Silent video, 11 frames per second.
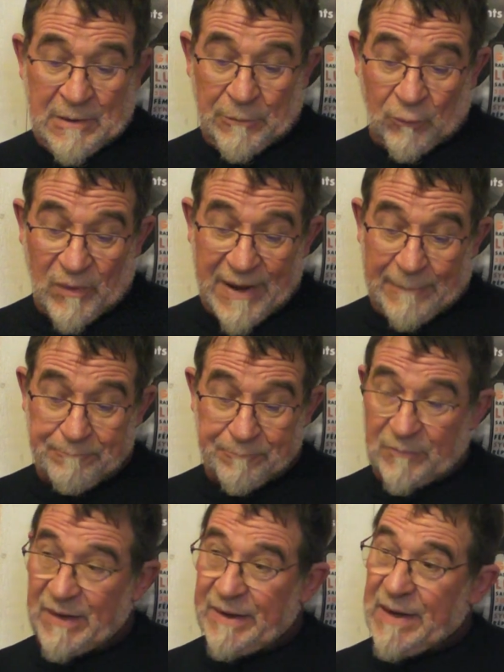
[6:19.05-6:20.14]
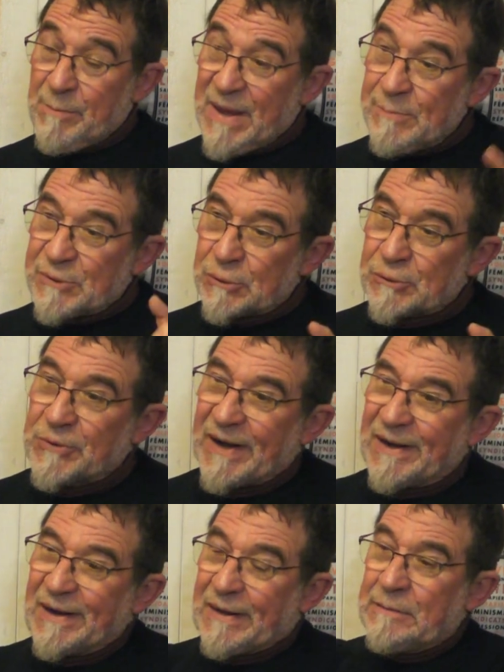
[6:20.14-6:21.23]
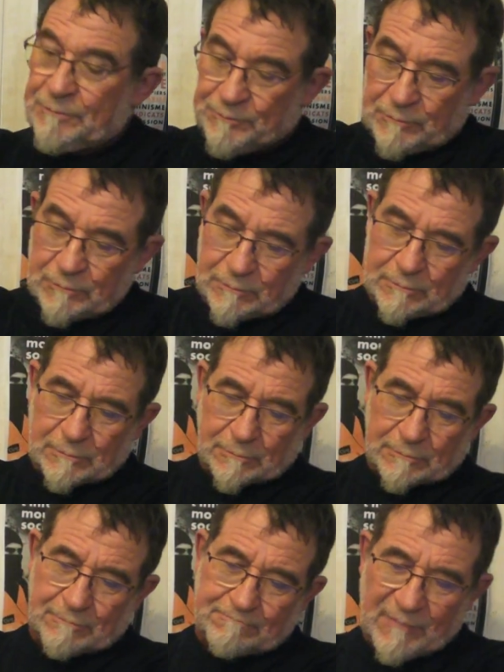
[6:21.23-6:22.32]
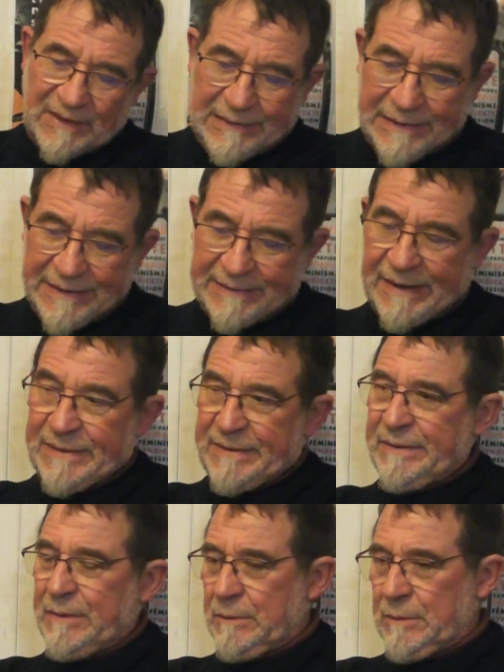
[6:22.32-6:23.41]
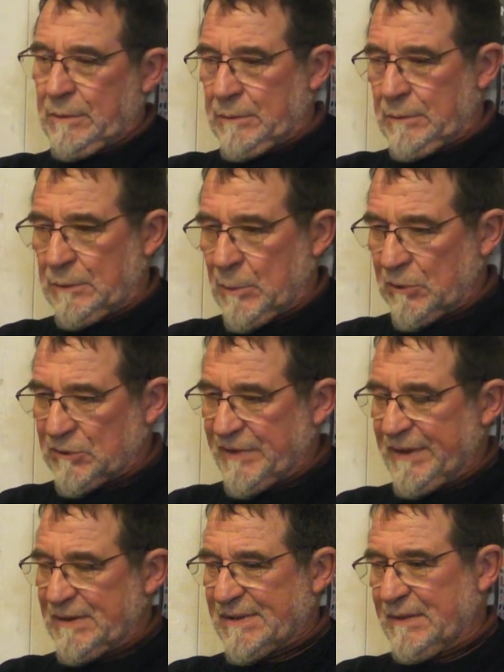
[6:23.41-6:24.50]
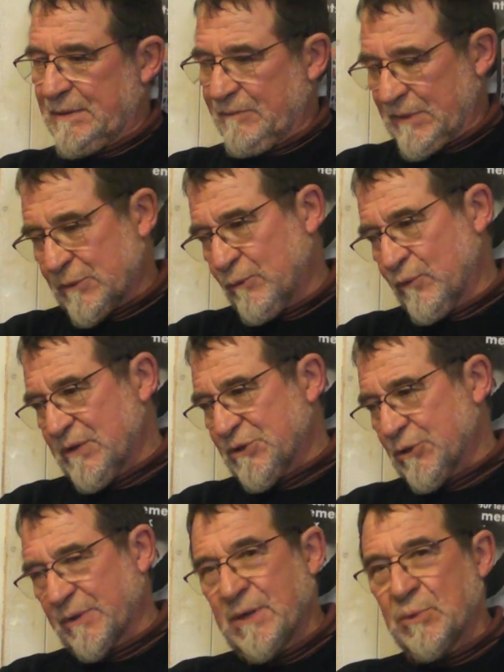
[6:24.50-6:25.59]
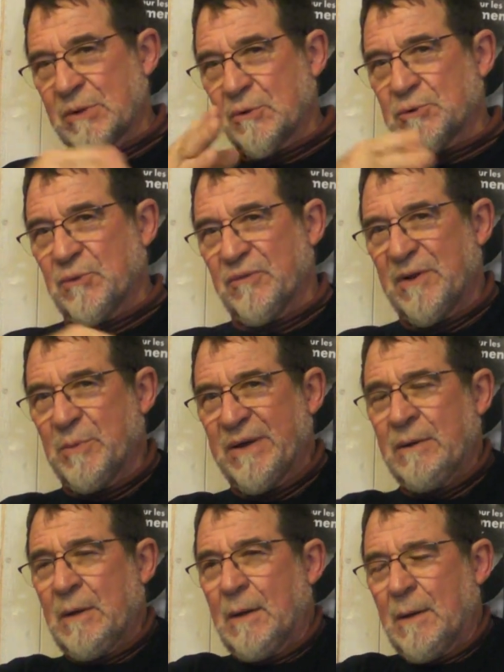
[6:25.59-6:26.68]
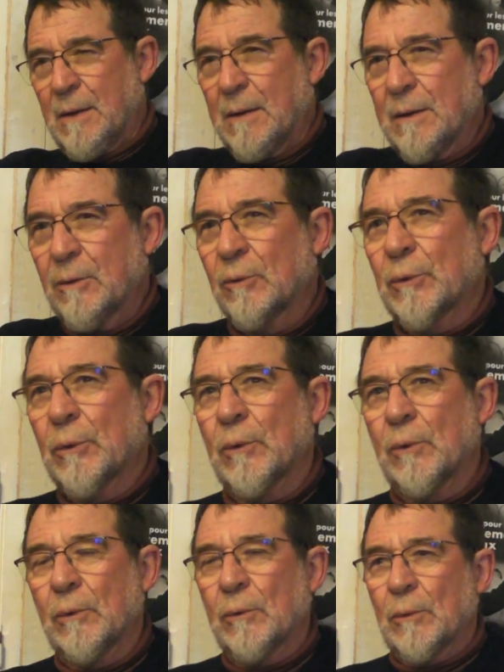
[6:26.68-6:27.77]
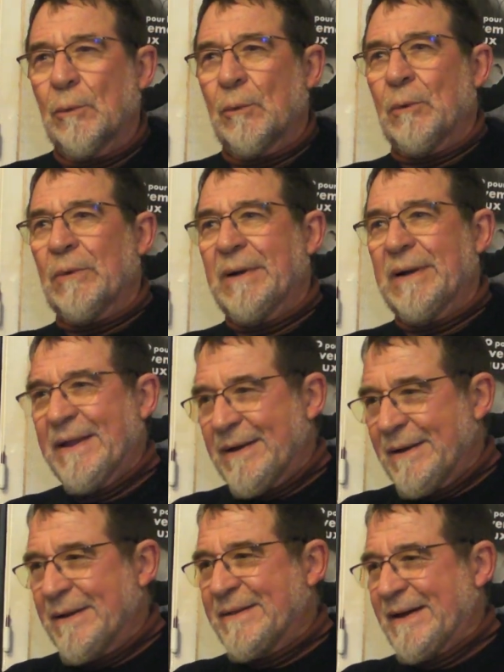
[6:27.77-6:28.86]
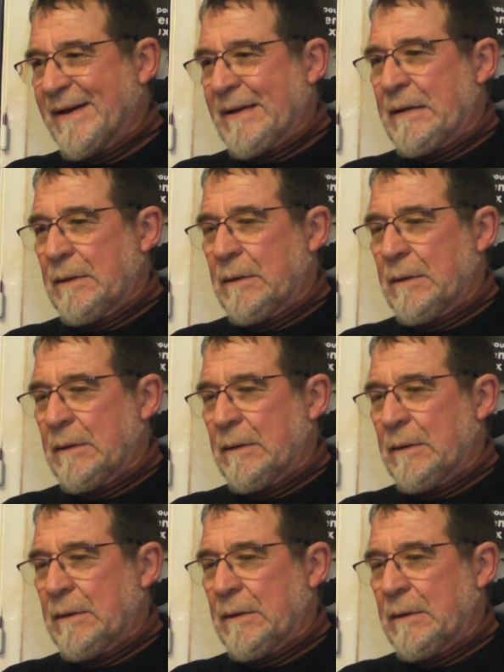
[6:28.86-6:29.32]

Donc voilà. Et même sur ce terrain-là, l'État qui. Euh, comment je vais dire ça Parce que faut être gentil, parce que je suis filmé. Donc euh, l'État